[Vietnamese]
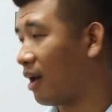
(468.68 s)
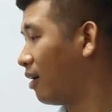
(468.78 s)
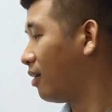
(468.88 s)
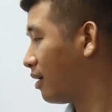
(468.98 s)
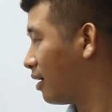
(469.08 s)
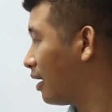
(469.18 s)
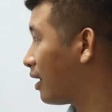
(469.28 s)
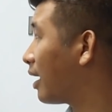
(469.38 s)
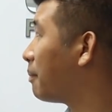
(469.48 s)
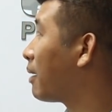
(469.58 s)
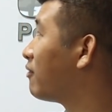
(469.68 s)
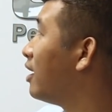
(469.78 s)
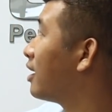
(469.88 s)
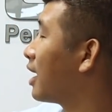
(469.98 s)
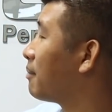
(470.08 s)
đó. Thì mình
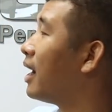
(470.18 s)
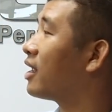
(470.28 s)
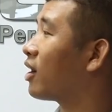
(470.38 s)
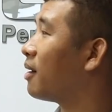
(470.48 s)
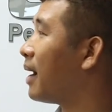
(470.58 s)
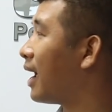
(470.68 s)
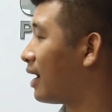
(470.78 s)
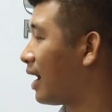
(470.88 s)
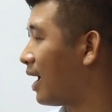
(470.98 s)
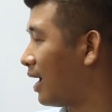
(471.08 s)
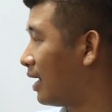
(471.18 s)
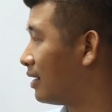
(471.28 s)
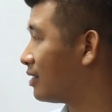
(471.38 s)
vừa trình bày cho các bạn là